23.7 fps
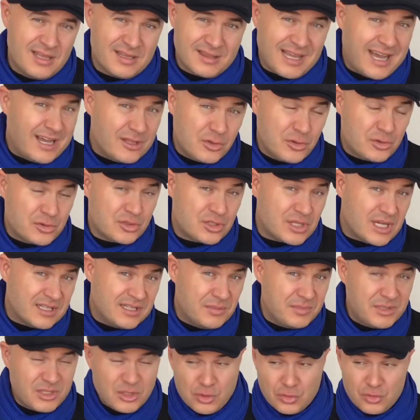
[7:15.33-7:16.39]
Daha doğrusu
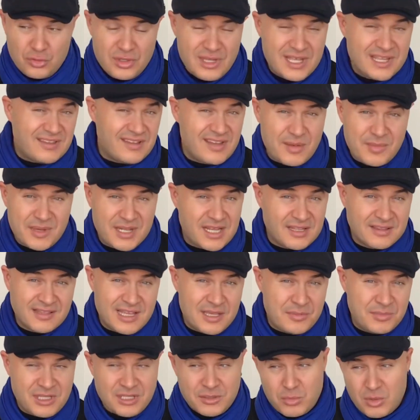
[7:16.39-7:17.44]
adamın kötü niyetini hemen
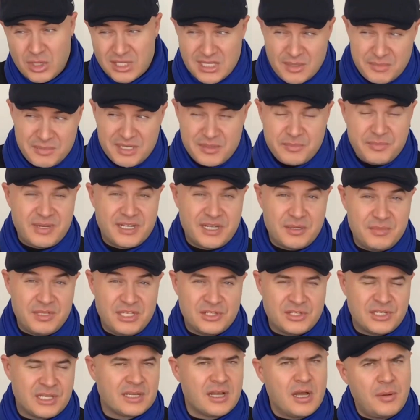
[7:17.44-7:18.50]
anlayabilir. Bu adam benim paramı
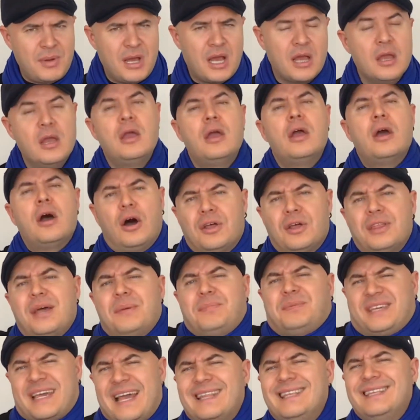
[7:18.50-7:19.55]
yiyecek. Ama
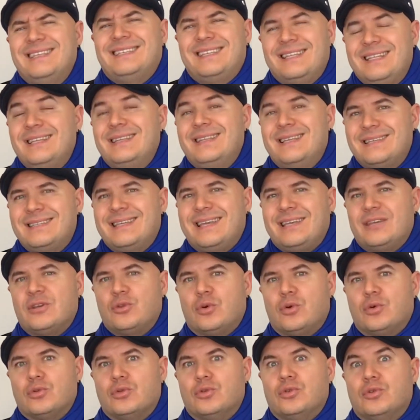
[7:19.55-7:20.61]
adam kendisinin de zengin
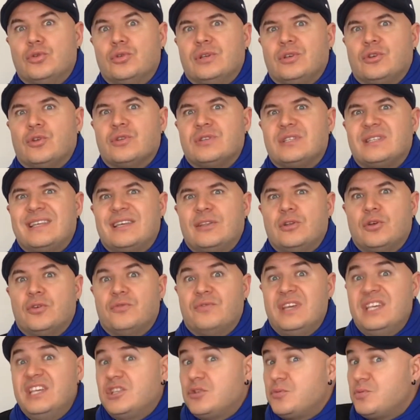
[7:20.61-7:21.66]
olduğunu gösteriyor
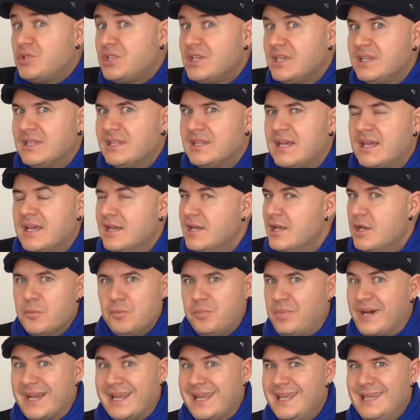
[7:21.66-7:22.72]
ve hiçbir şekilde
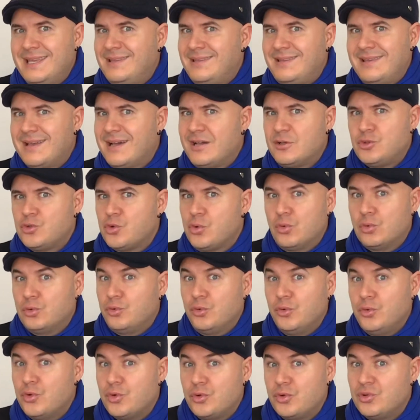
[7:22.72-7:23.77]
paraya ihtiyacı
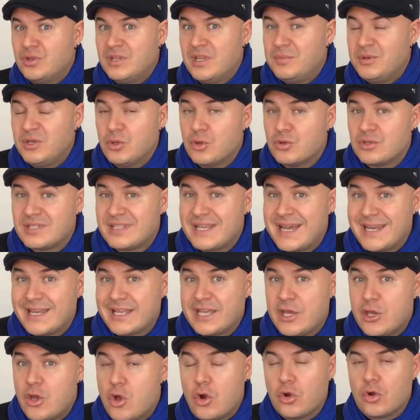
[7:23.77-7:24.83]
olduğu yönünde bir
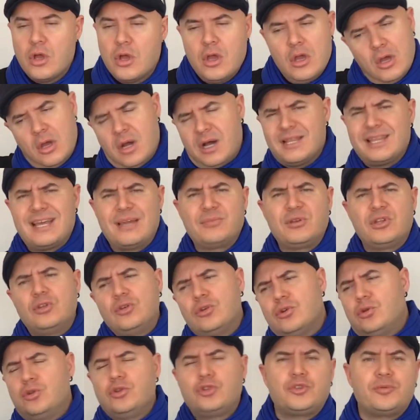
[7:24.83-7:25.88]
gösterge yok. Adam
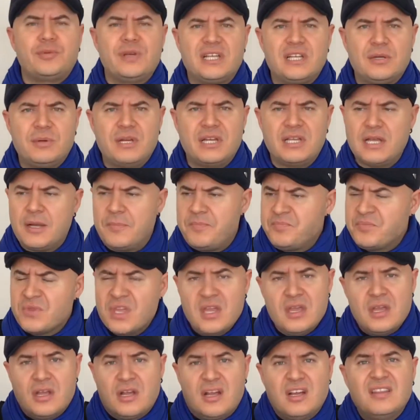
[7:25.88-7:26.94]
gidiyor lüks bir arabayla.
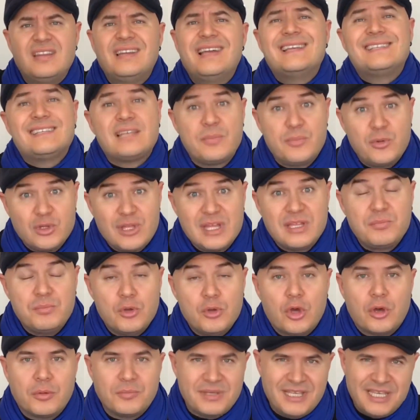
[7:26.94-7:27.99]
Kadına hesap
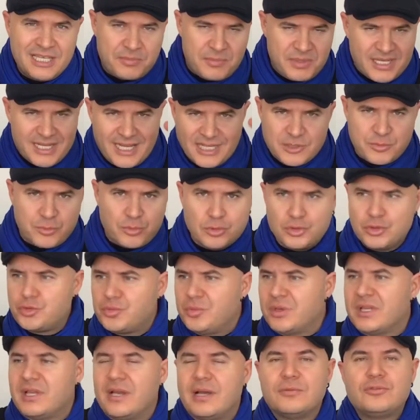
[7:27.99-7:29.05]
ödetmiyor ilk birkaç
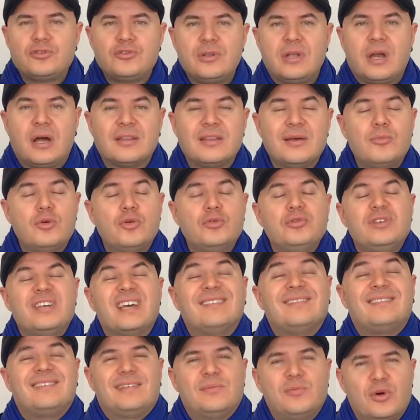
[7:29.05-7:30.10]
buluşmada. Sürekli adam o
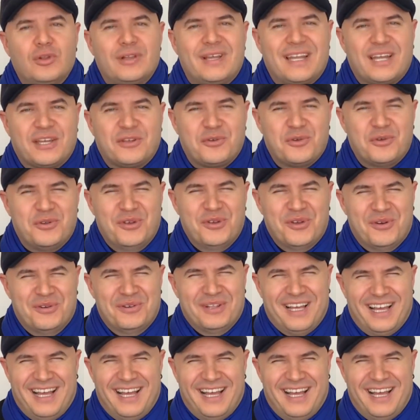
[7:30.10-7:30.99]
yatırım olarak görüyor.